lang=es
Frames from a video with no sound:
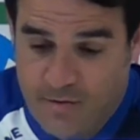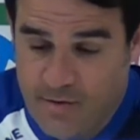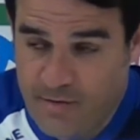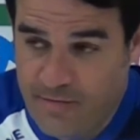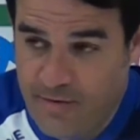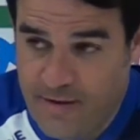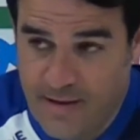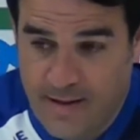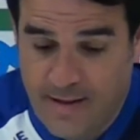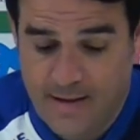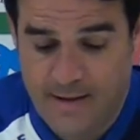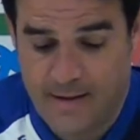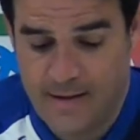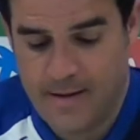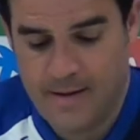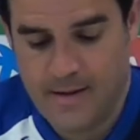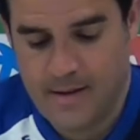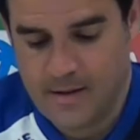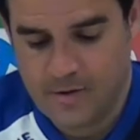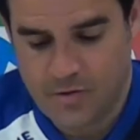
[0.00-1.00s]
Al final
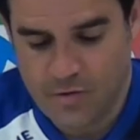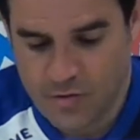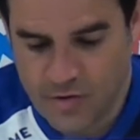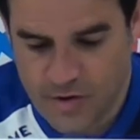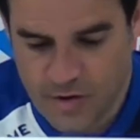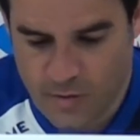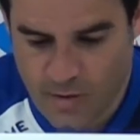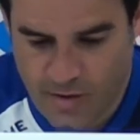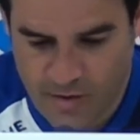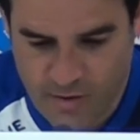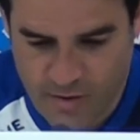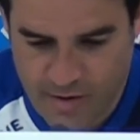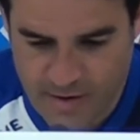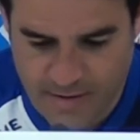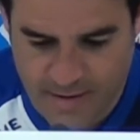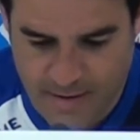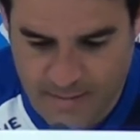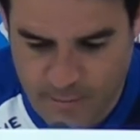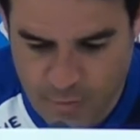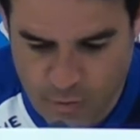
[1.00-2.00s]
son situaciones
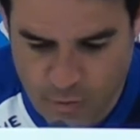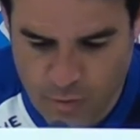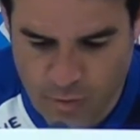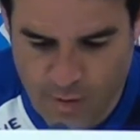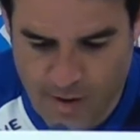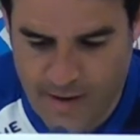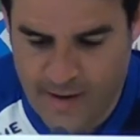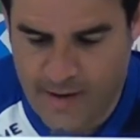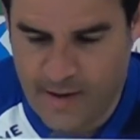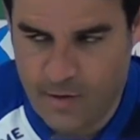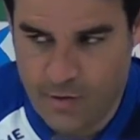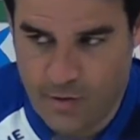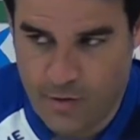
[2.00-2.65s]
tan puntuales que yo